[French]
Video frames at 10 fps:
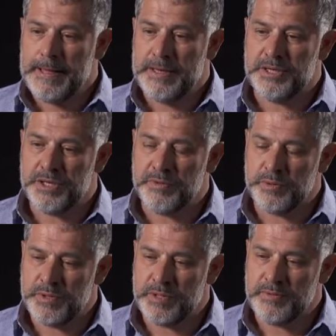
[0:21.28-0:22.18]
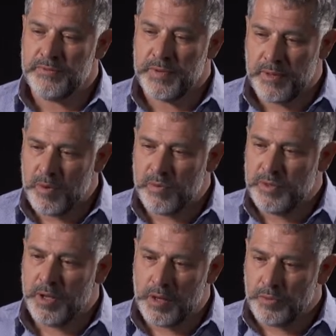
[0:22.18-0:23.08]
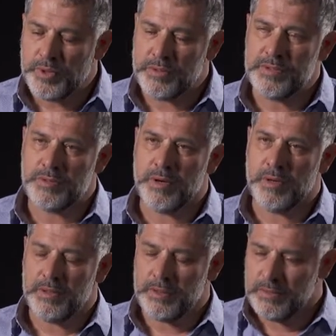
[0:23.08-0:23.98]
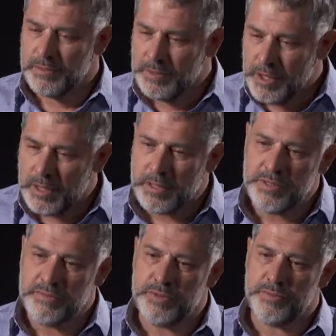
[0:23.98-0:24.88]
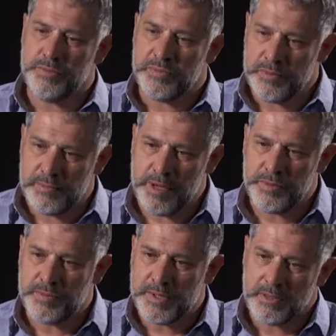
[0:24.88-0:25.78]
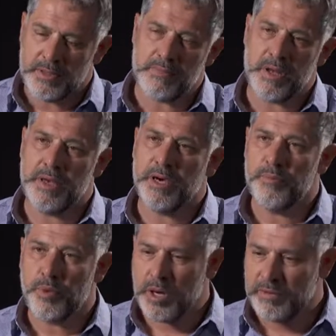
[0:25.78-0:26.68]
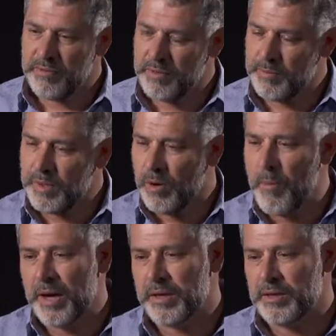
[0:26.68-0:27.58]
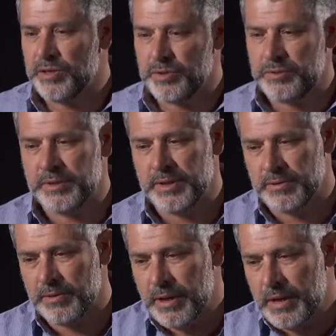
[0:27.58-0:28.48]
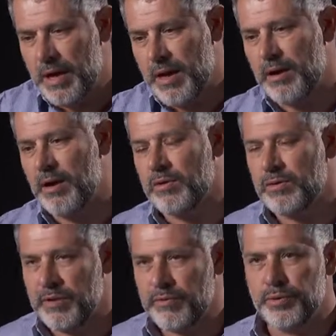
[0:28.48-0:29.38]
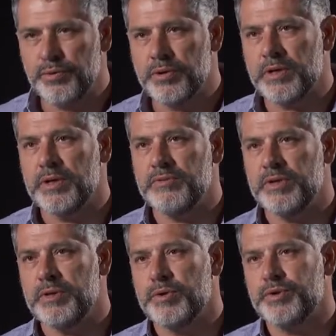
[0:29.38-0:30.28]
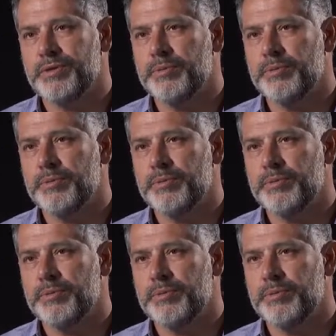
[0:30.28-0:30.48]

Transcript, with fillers: Et j'avais aussi vraiment envie de raconter une histoire d'un individu filmé d'une certaine manière pour arriver vraiment à embarquer les gens dans cette grande aventure qu'est la vie d'un manchot